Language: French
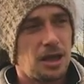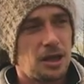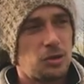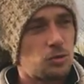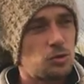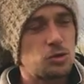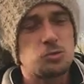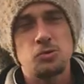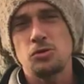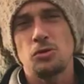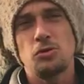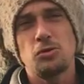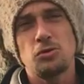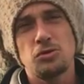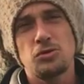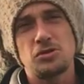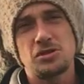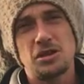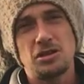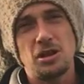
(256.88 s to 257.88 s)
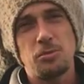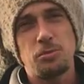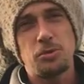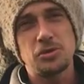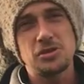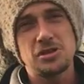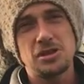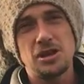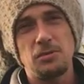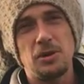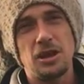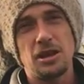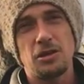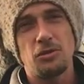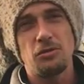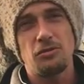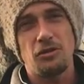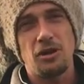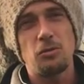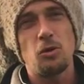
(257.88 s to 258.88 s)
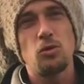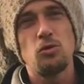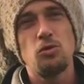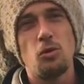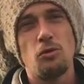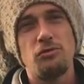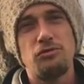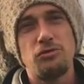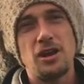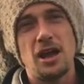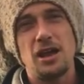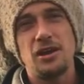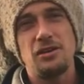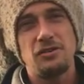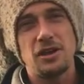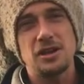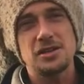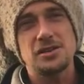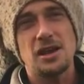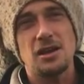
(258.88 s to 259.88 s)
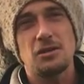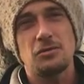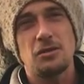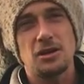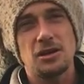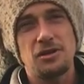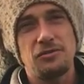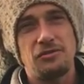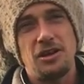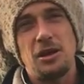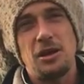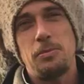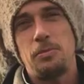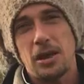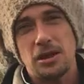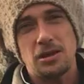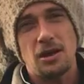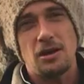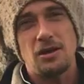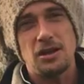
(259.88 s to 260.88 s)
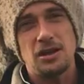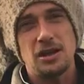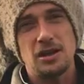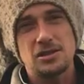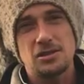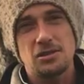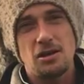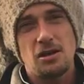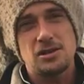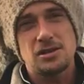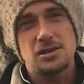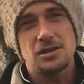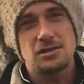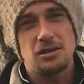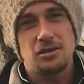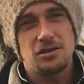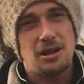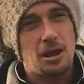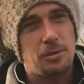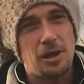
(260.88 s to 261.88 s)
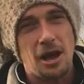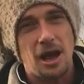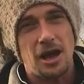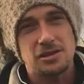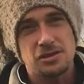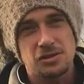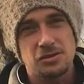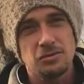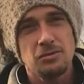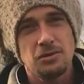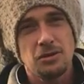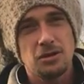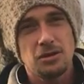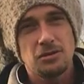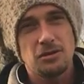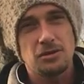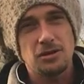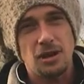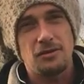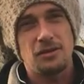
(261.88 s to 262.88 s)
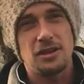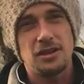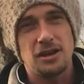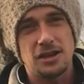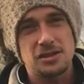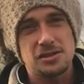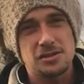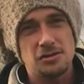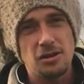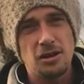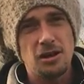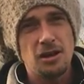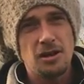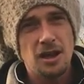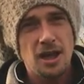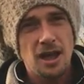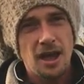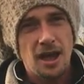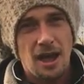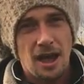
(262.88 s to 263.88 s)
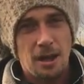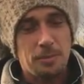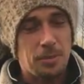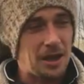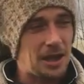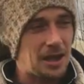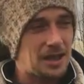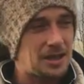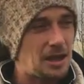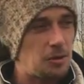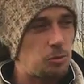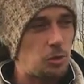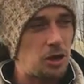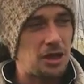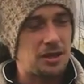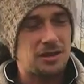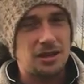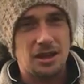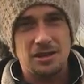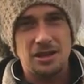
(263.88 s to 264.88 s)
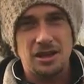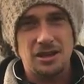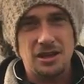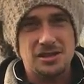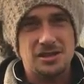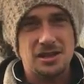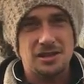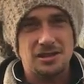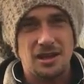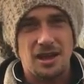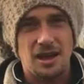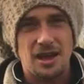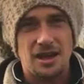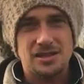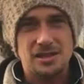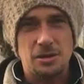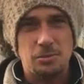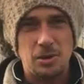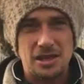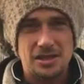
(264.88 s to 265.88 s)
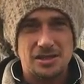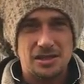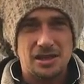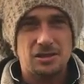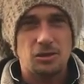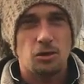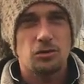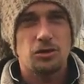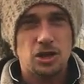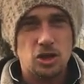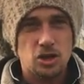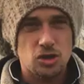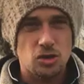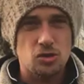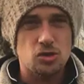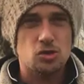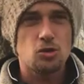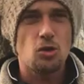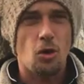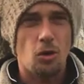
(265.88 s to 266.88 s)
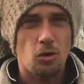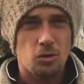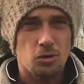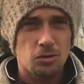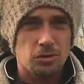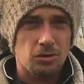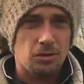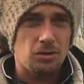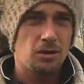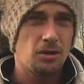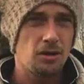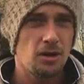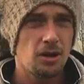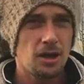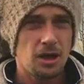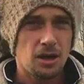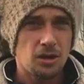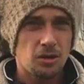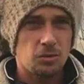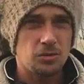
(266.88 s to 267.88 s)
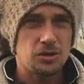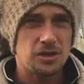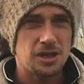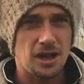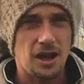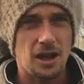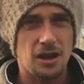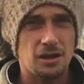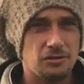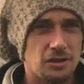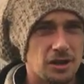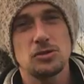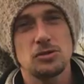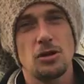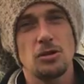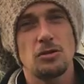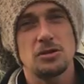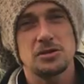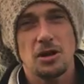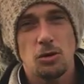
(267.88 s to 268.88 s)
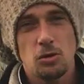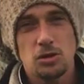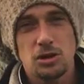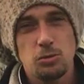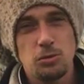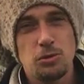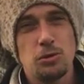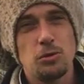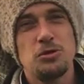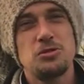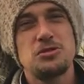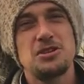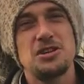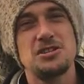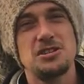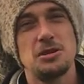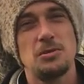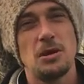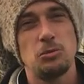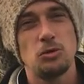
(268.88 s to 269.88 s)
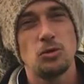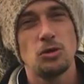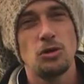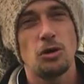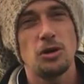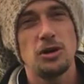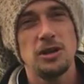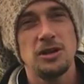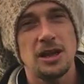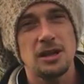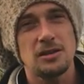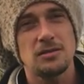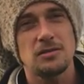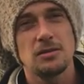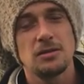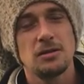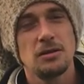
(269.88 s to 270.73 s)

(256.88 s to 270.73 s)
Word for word: Et, du coup, je me suis rendu compte que c'était possible et que vraiment, nous, on voulait aller vers ça, quoi. Qu'il fallait pas travailler le sol, c'était une aberration de travailler un sol. Après, quels moyens techniques, etc. Et c'est par ces temps d'échange, de rencontres, qu'on y est arrivé. au début, on utilisait même une grelinette.